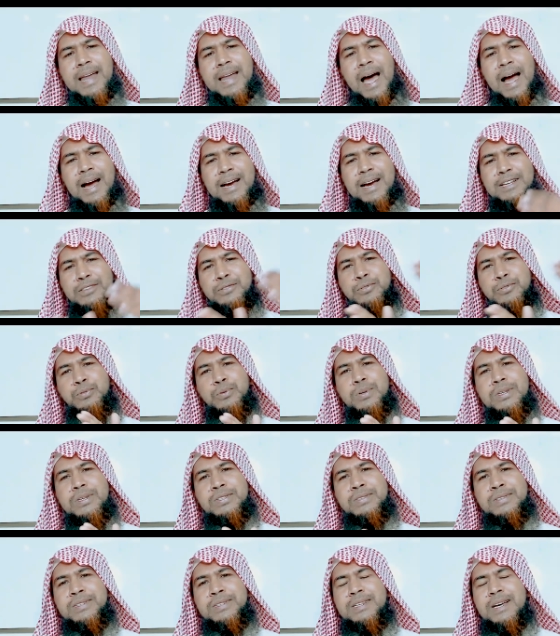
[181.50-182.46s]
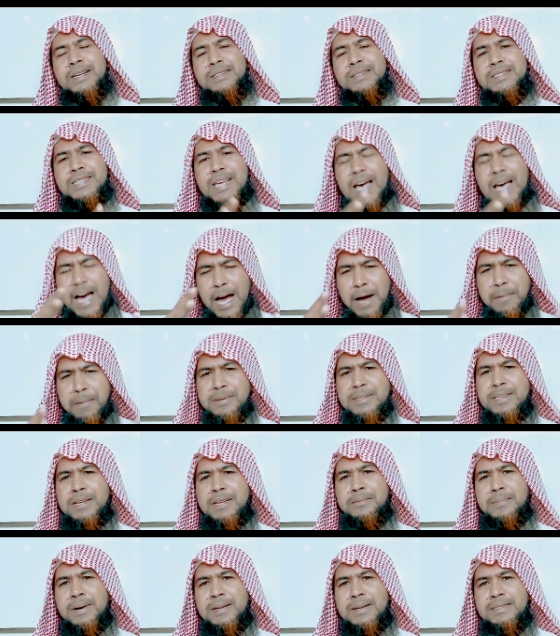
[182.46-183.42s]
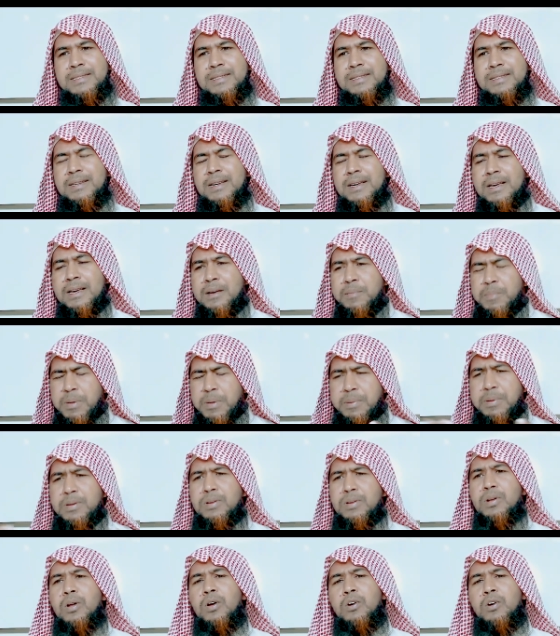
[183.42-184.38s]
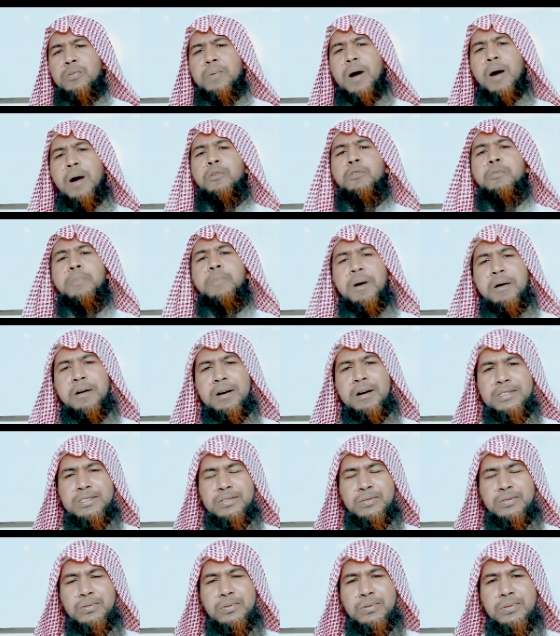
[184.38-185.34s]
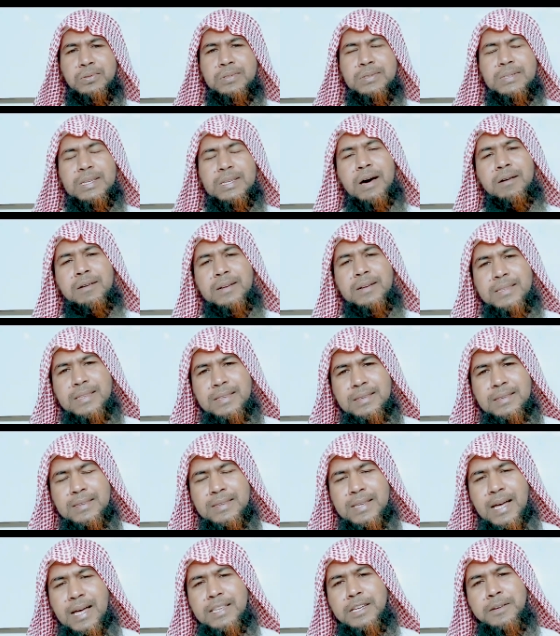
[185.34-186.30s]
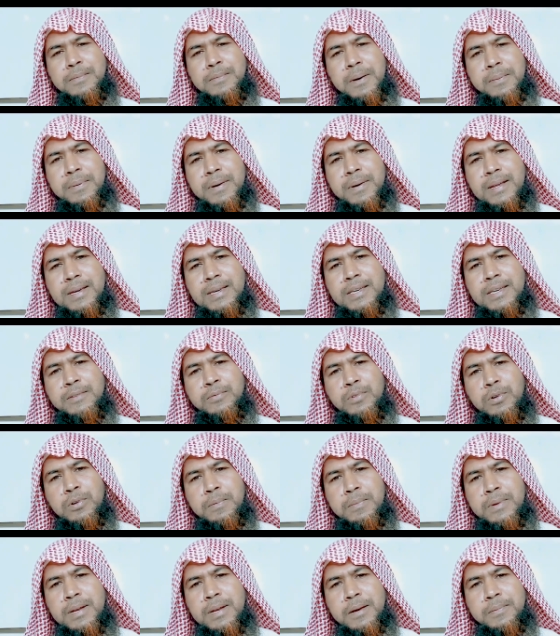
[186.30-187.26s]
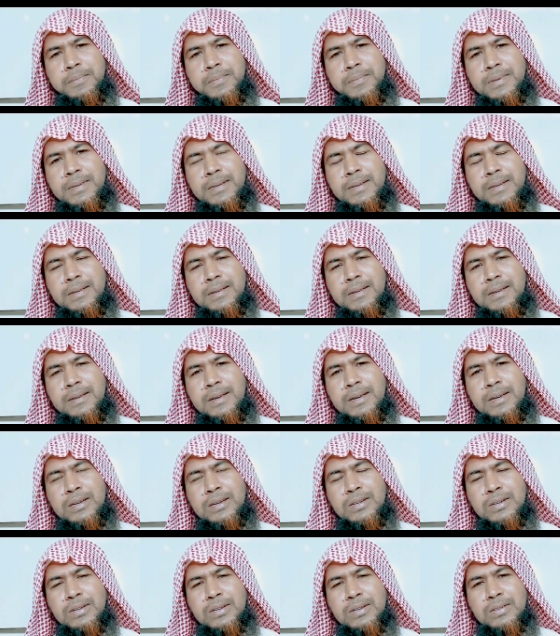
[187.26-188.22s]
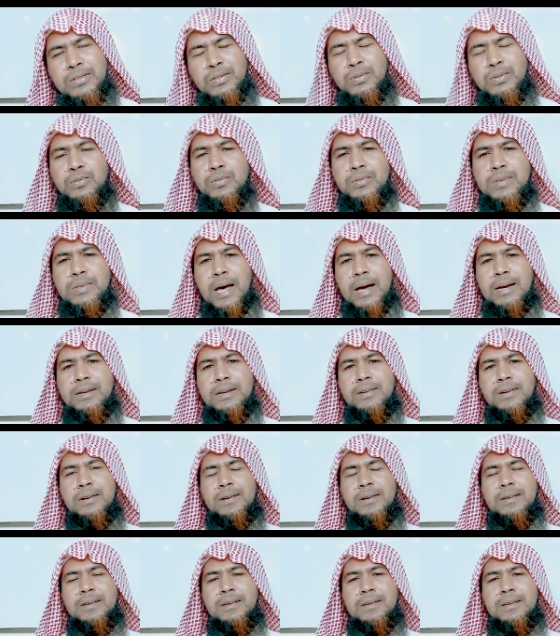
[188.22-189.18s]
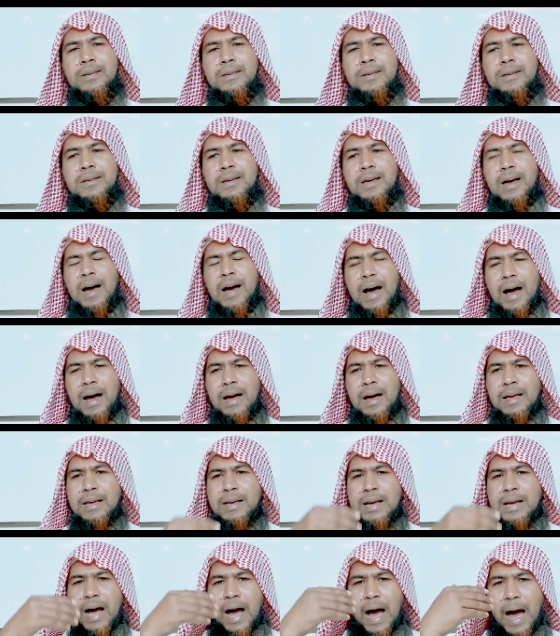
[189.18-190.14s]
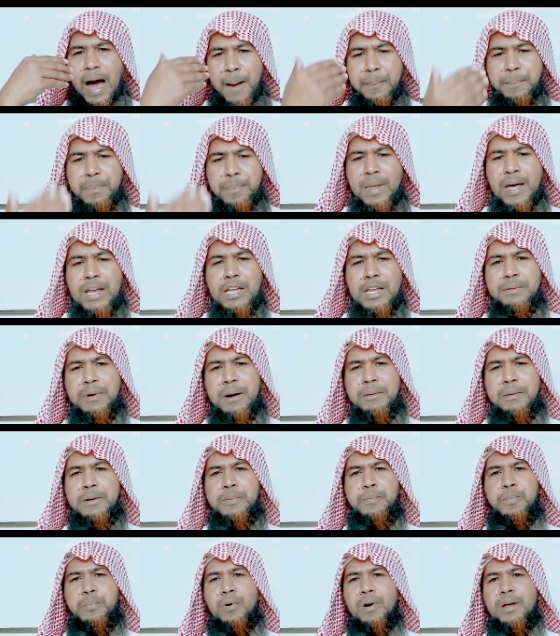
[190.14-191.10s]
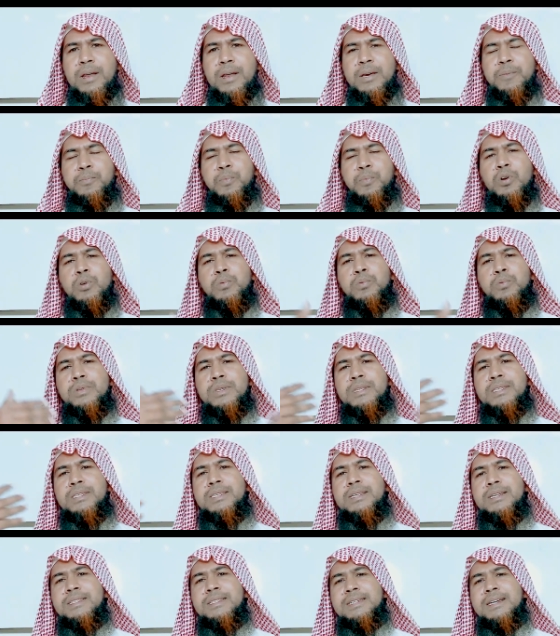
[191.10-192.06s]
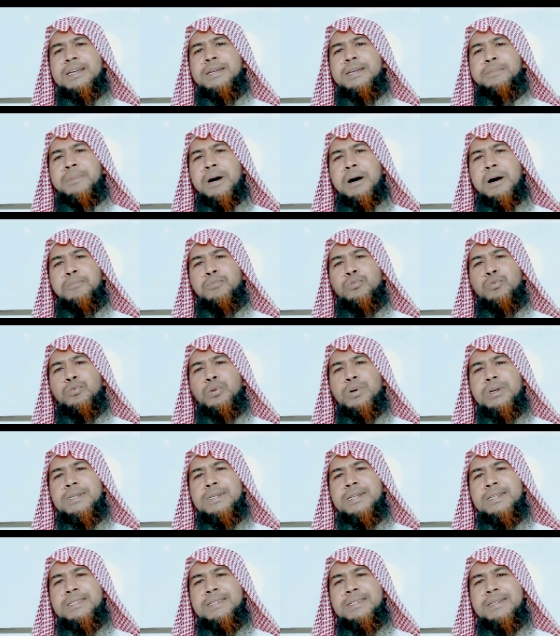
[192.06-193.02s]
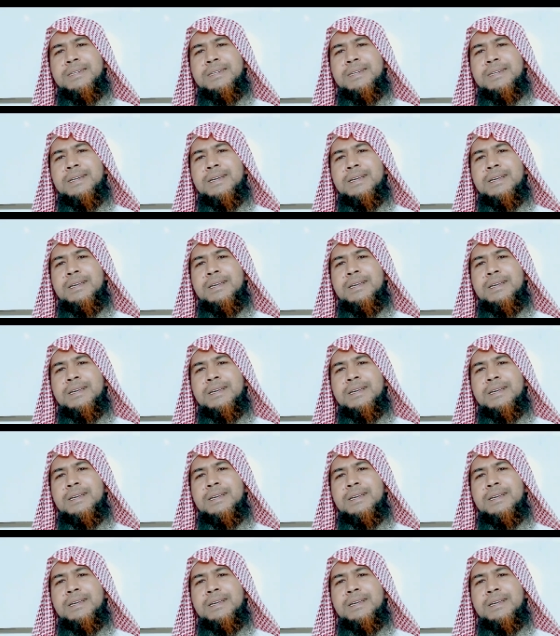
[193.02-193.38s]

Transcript: এর আগের যুগে যদি যান সাহাবিদের মাঝে বিভিন্ন রকম আমল পাওয়া যেত তাহলে তাদের ব্যাপারে কি বলবেন আপনি শুধু তাই নয় আপনার ইমামের পরে পরবর্তীতে যে ইমামগুলো এসেছে